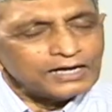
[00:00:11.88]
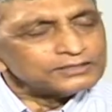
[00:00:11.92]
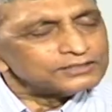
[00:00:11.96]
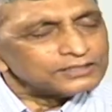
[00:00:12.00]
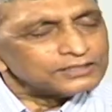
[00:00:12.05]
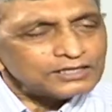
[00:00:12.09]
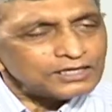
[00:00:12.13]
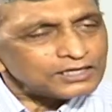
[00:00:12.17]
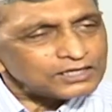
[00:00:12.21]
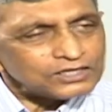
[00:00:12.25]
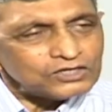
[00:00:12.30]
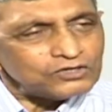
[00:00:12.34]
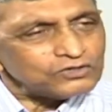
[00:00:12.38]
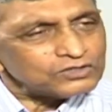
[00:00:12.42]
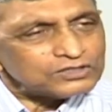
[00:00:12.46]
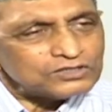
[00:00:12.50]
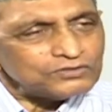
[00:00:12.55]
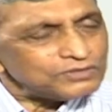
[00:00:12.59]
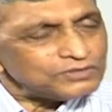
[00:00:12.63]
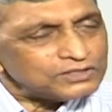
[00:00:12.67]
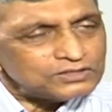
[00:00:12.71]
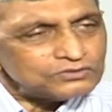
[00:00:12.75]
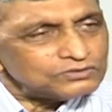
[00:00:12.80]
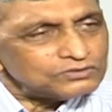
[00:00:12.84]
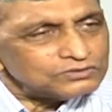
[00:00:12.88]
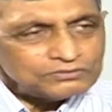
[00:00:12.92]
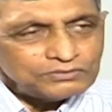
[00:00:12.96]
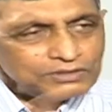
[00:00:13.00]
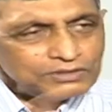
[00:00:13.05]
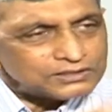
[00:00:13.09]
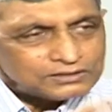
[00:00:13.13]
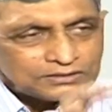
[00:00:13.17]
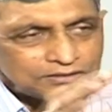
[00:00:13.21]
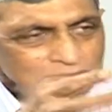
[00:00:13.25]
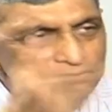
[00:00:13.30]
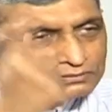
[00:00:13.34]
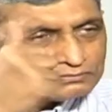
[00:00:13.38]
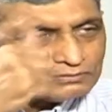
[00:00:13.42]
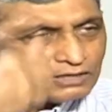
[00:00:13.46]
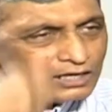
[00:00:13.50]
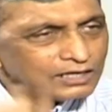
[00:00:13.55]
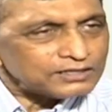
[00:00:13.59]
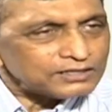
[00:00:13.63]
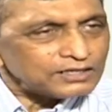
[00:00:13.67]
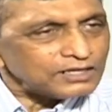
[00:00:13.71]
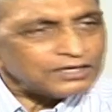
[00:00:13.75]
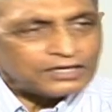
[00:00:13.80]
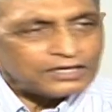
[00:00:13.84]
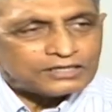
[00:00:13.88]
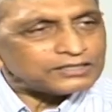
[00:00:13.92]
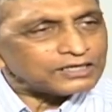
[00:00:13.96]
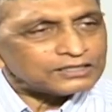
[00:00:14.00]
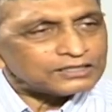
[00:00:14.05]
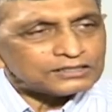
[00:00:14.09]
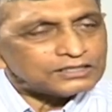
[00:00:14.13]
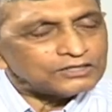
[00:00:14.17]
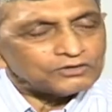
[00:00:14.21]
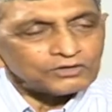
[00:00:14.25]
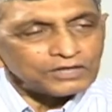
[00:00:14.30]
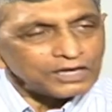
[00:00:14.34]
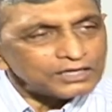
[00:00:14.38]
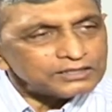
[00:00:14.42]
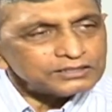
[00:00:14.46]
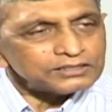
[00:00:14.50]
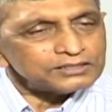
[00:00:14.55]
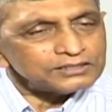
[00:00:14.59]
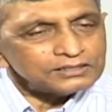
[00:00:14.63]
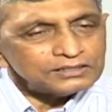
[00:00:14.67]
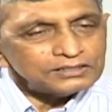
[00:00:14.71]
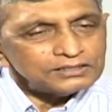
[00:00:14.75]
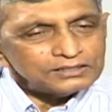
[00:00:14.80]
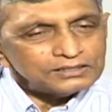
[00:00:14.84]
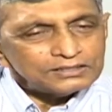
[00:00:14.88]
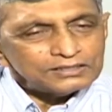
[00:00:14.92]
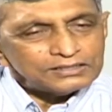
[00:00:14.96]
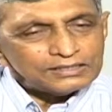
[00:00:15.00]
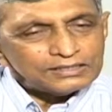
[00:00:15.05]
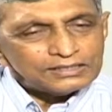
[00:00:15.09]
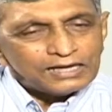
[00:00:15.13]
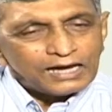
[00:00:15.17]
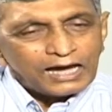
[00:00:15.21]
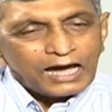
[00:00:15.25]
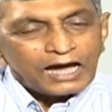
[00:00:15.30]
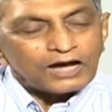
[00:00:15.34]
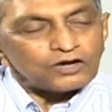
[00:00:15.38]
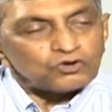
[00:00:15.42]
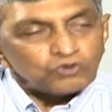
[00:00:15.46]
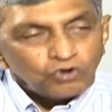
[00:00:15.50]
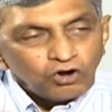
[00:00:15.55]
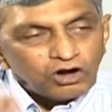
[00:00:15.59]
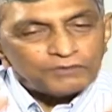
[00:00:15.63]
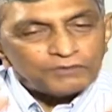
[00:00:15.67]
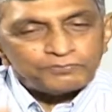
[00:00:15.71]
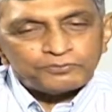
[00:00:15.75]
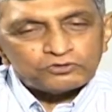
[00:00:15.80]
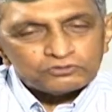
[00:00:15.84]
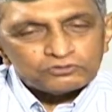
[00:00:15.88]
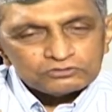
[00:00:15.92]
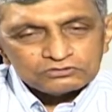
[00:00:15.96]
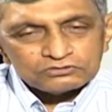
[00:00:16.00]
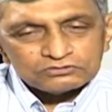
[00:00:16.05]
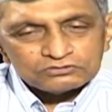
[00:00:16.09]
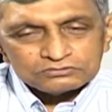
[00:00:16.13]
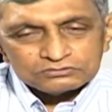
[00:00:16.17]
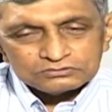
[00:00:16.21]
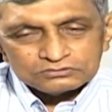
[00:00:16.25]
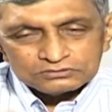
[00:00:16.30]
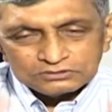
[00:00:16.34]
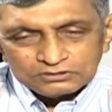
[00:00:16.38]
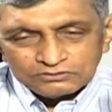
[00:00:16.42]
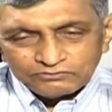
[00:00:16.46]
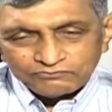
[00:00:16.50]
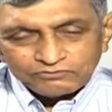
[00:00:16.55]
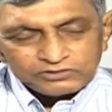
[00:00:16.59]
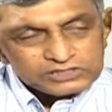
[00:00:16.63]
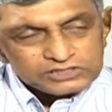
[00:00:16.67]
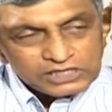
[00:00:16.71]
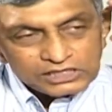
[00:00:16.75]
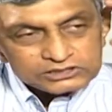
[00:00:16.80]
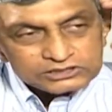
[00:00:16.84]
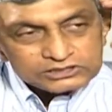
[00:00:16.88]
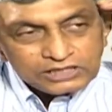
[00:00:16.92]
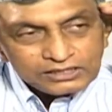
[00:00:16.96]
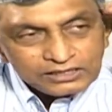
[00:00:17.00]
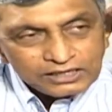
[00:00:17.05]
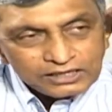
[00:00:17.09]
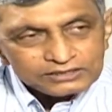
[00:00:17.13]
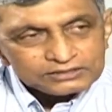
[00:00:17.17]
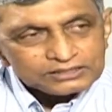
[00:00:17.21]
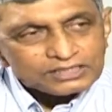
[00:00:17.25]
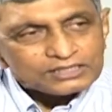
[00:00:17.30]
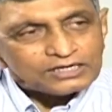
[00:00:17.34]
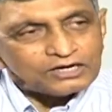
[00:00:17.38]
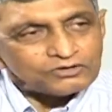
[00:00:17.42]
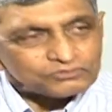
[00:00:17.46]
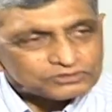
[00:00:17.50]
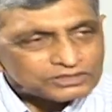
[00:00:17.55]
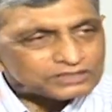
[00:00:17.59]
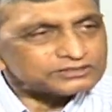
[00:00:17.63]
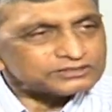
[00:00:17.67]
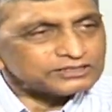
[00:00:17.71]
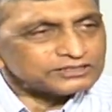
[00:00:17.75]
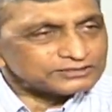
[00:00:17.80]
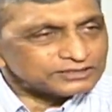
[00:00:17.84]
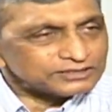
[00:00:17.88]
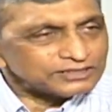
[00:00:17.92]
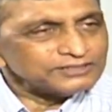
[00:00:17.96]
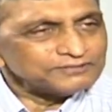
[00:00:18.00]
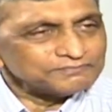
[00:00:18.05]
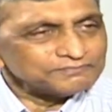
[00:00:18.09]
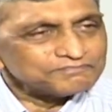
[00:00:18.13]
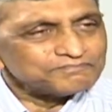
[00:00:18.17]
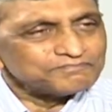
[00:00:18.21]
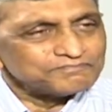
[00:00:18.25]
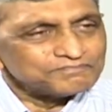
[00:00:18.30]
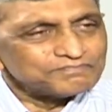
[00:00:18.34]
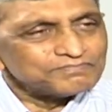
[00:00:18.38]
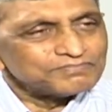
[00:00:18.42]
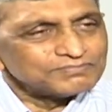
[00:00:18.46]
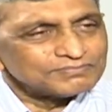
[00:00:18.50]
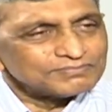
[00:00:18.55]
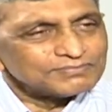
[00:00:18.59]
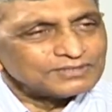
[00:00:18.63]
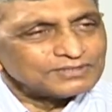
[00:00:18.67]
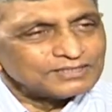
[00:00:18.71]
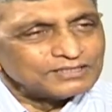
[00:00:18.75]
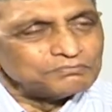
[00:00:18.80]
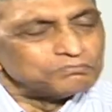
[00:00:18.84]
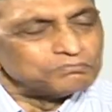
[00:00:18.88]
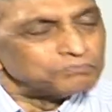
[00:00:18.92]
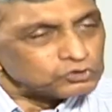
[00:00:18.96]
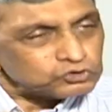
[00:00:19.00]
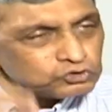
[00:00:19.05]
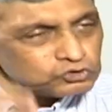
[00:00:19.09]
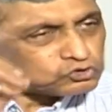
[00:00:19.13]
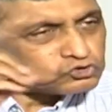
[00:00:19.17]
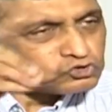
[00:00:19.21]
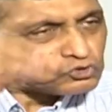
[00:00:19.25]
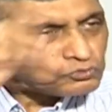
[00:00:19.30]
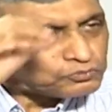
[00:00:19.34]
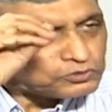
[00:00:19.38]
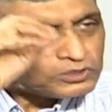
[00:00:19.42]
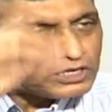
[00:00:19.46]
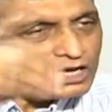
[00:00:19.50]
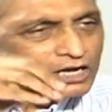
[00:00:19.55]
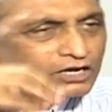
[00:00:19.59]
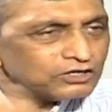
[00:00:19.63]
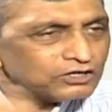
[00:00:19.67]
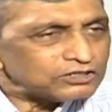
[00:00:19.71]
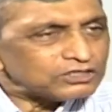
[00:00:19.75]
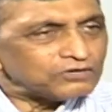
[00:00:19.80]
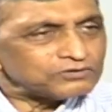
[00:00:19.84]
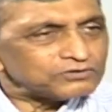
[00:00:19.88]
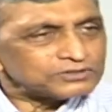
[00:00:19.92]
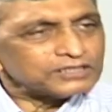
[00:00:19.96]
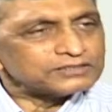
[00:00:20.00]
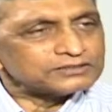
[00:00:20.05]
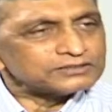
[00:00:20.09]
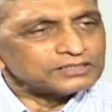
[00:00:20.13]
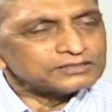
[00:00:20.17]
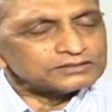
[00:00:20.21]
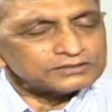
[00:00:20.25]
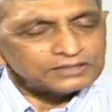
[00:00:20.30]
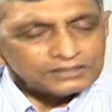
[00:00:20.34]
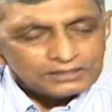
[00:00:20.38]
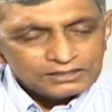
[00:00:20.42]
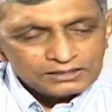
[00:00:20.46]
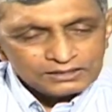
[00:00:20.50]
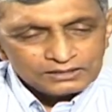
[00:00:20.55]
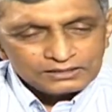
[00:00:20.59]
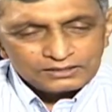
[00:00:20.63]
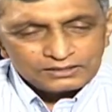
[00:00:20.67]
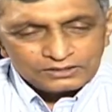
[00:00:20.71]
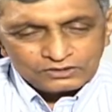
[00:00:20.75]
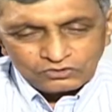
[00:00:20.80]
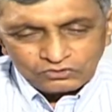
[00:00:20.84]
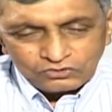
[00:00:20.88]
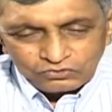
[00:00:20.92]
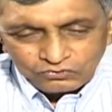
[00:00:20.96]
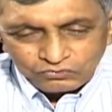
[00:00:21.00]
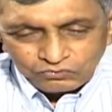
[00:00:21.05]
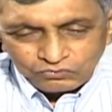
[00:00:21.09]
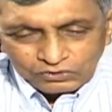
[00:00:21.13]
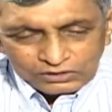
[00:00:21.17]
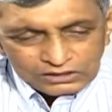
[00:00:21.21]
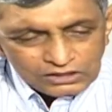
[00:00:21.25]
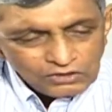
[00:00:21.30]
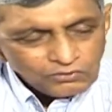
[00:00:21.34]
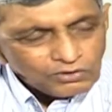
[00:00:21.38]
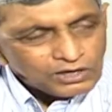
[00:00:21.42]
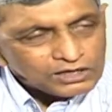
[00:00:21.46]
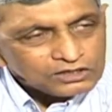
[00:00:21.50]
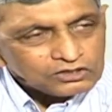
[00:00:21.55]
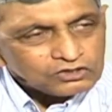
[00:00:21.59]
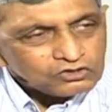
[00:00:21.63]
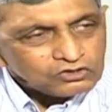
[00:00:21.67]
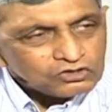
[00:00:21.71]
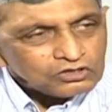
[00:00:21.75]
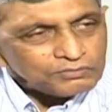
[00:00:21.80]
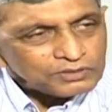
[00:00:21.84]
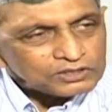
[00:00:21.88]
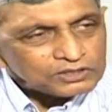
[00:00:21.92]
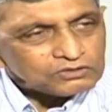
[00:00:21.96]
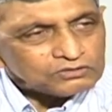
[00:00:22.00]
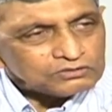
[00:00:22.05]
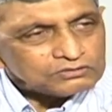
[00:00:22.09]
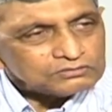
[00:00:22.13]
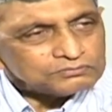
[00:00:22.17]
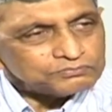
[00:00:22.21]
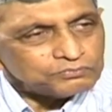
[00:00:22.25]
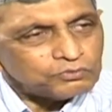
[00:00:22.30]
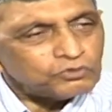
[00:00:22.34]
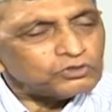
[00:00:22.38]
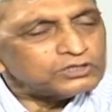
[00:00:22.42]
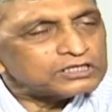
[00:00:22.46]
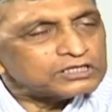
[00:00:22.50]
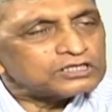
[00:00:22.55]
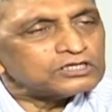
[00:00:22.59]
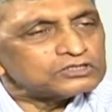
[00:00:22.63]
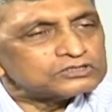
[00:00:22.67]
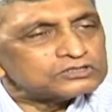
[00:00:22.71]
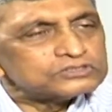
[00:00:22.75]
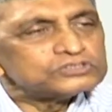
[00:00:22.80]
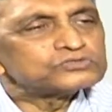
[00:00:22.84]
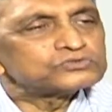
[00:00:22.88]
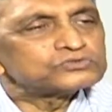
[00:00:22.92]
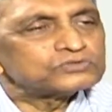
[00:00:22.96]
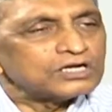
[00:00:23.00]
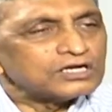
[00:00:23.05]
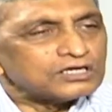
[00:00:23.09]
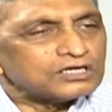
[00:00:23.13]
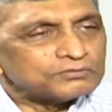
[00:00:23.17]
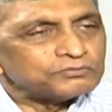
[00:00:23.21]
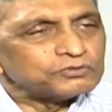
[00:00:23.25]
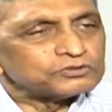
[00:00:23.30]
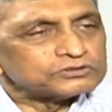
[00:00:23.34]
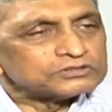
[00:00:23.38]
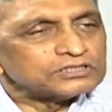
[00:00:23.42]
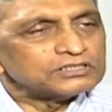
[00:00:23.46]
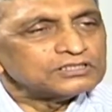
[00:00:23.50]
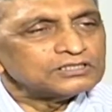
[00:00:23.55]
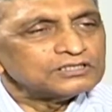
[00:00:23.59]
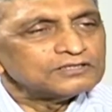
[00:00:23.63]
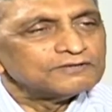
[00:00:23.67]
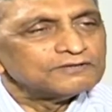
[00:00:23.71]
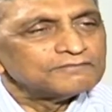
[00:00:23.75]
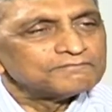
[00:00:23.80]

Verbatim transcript: అధికారంలో ఉన్నవాడు వాడు ఆగడాలు అడిగట్లేము కానీ ఆ కోపం విచక్షణారహితంగా ఉన్నట్టయితే ముందు చూపు లేకుండా ఉన్నట్టయితే ఉన్న వాటిల్లో మనం పోలికలు తీసుకురాకపోతే